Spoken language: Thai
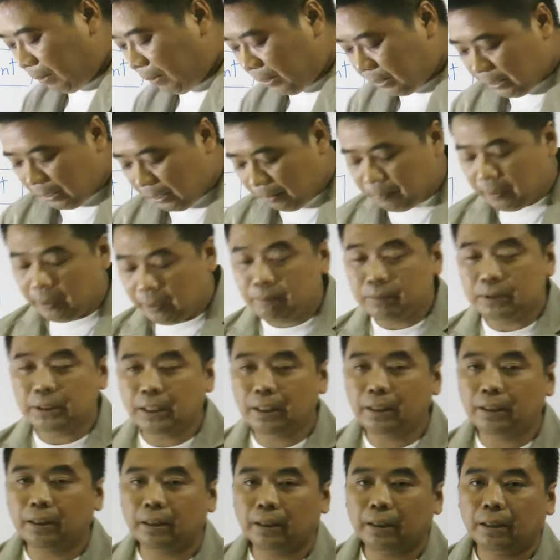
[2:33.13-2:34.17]
เป็นเครื่องพิมพ์
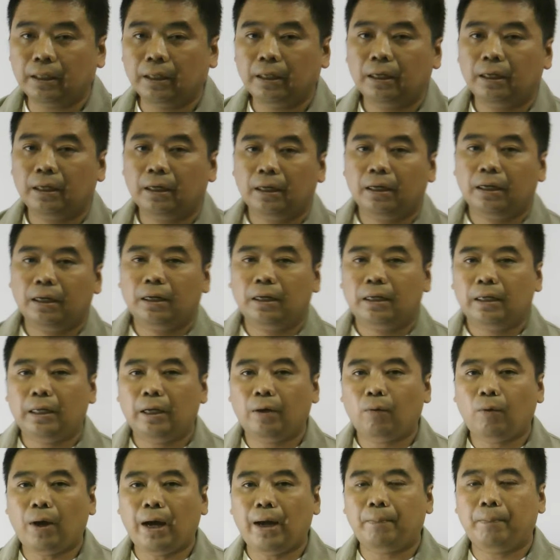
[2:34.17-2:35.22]
ซึ่งเรีย
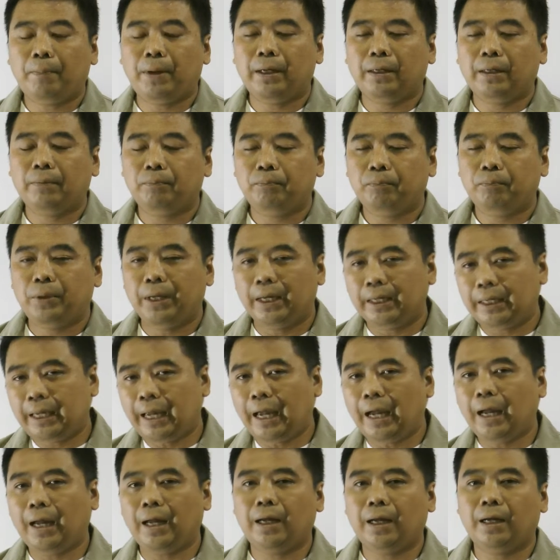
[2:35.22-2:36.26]
กว่าเป็นเพียง
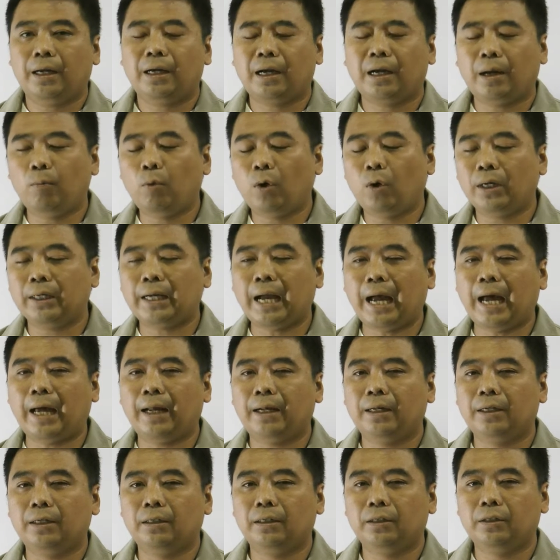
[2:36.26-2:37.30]
แค่กระบวนการ
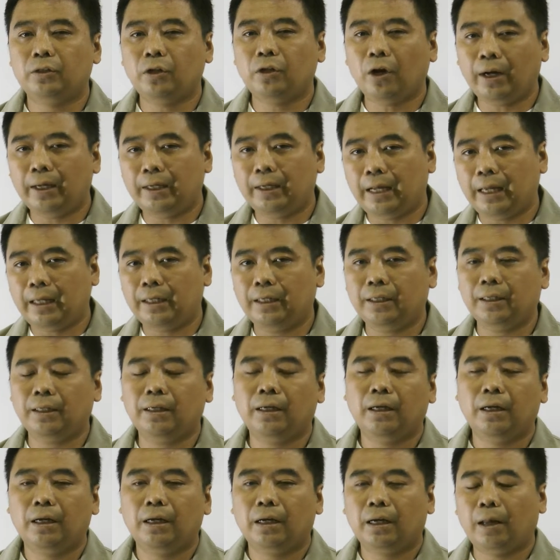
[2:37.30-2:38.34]
ย่อยใน
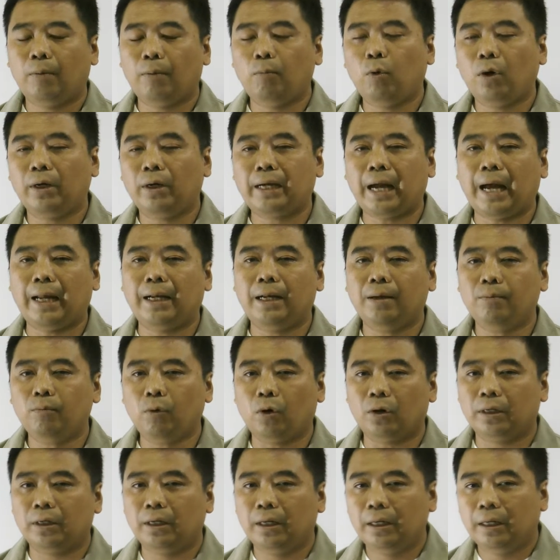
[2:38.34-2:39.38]
กระบวนการทั้งหม
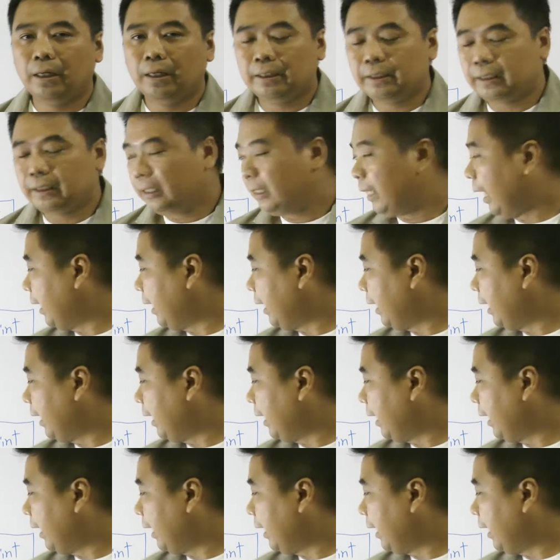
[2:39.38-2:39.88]
ด ห